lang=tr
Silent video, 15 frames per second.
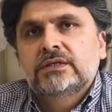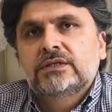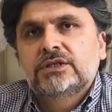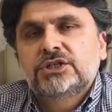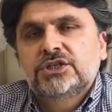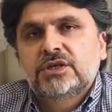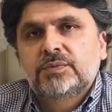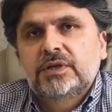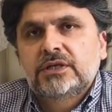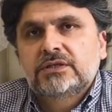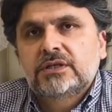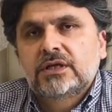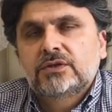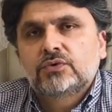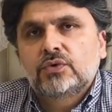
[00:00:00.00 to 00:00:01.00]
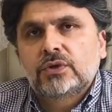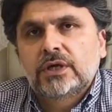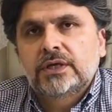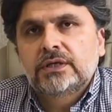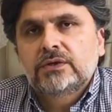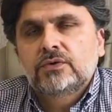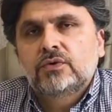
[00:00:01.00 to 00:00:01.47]
dış gebelikten
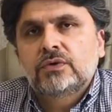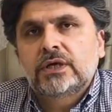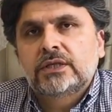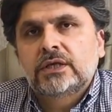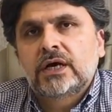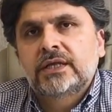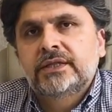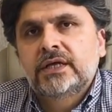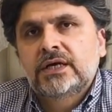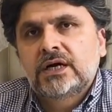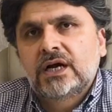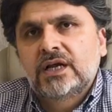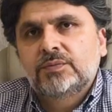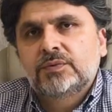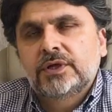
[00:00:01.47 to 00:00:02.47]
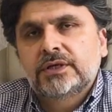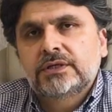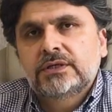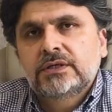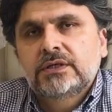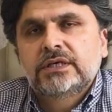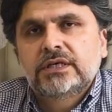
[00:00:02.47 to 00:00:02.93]
dolayı olan anne
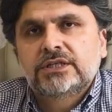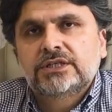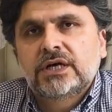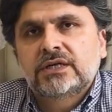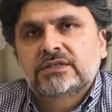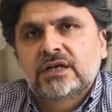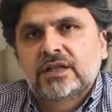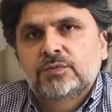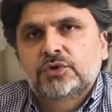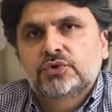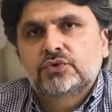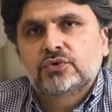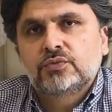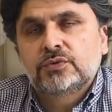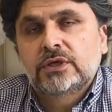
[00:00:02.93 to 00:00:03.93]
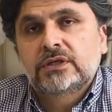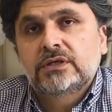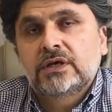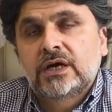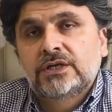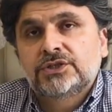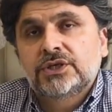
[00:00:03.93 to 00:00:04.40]
kayıpları iyice azalmış durumdadır.
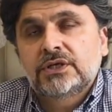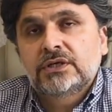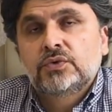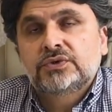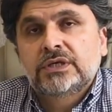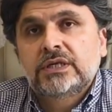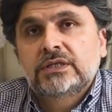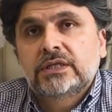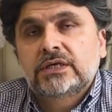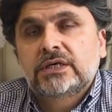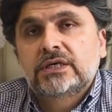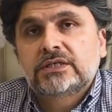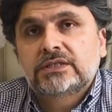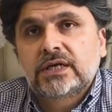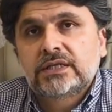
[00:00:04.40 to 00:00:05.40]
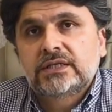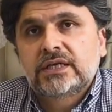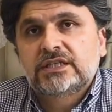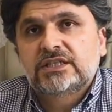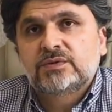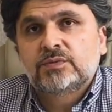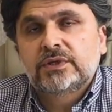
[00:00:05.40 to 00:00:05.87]
Ancak özellikle kırsal
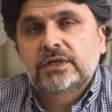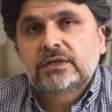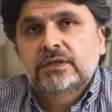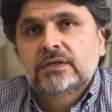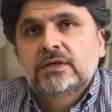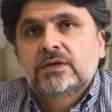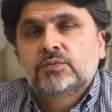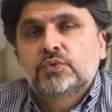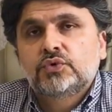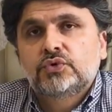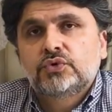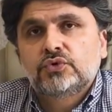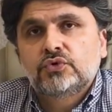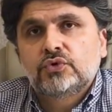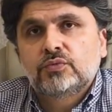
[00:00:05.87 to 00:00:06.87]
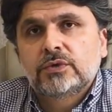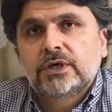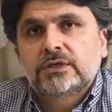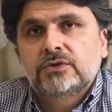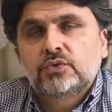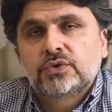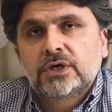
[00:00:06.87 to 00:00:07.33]
kesimde bu tür
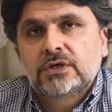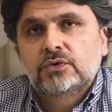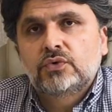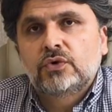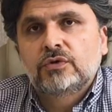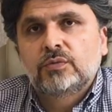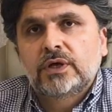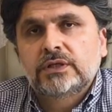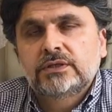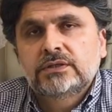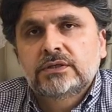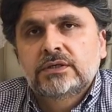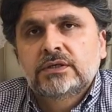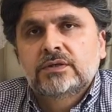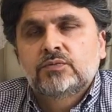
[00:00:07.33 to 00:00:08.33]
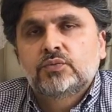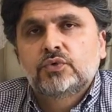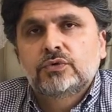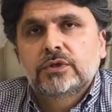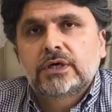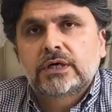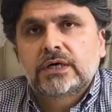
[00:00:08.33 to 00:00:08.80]
durumlarda uyanık olmalı
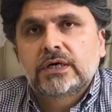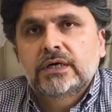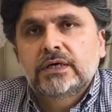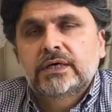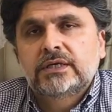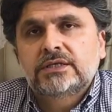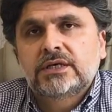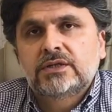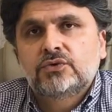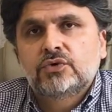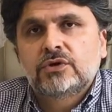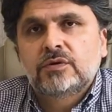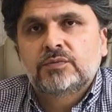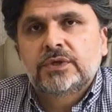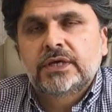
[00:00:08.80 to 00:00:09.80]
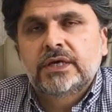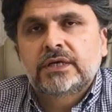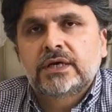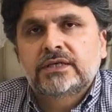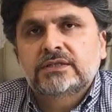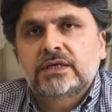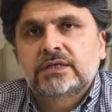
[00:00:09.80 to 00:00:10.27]
mutlaka erken dönemde eğer
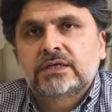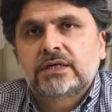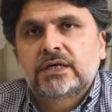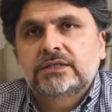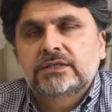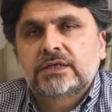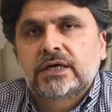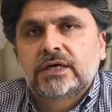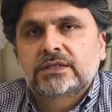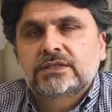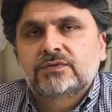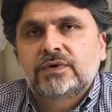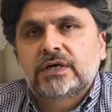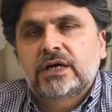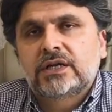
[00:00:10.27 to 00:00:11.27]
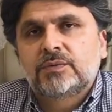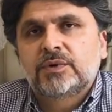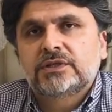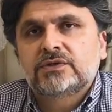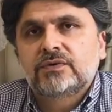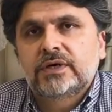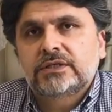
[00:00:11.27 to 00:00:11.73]
hastanın kas ağrısı ve
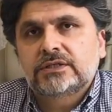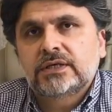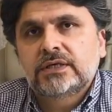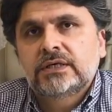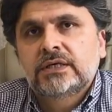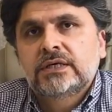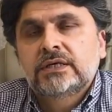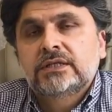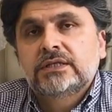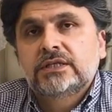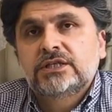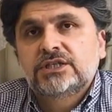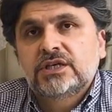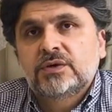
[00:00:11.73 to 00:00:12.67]
kanaması varsa dış